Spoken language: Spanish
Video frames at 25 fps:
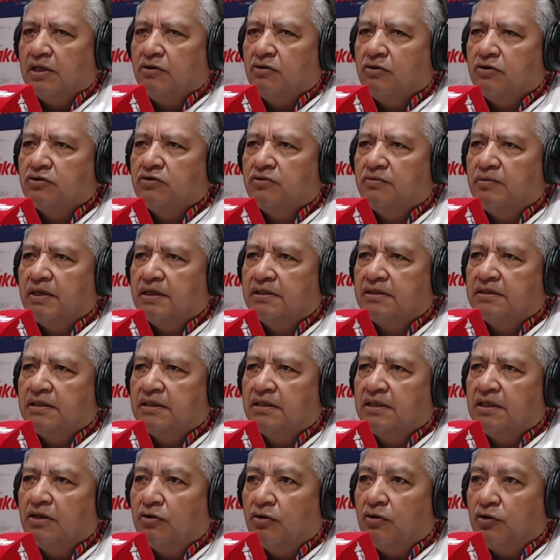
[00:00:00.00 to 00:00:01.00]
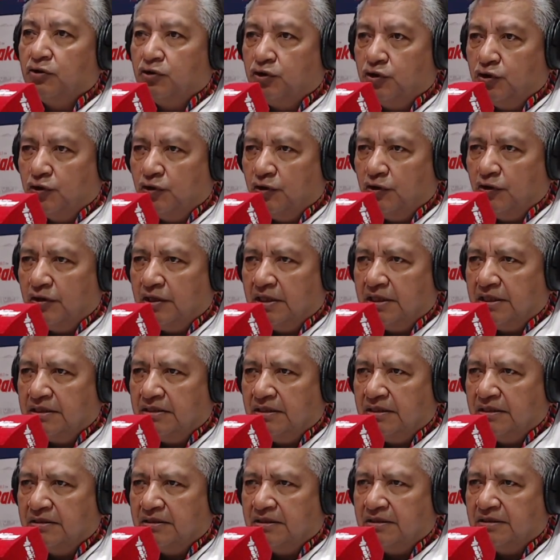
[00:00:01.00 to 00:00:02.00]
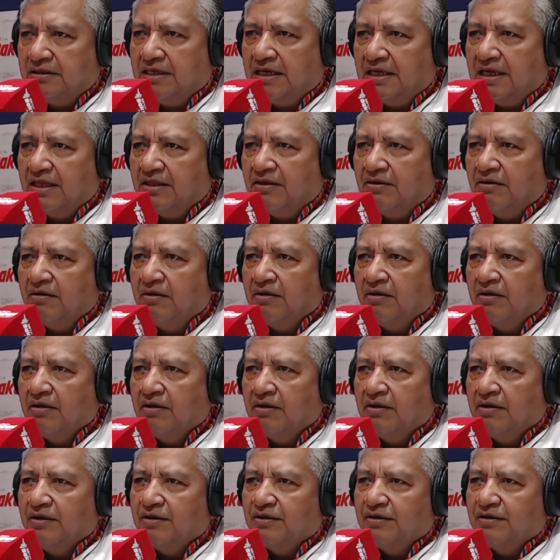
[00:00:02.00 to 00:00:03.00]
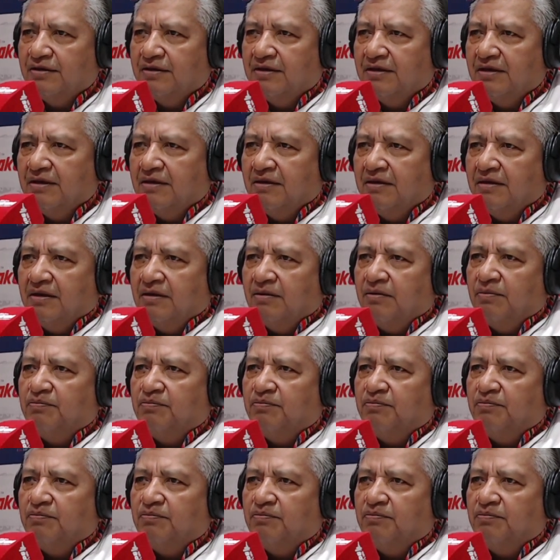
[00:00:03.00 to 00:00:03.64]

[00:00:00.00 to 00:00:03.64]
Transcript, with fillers: El costo va a ser de 8 dólares, licenciado. 8 dólares.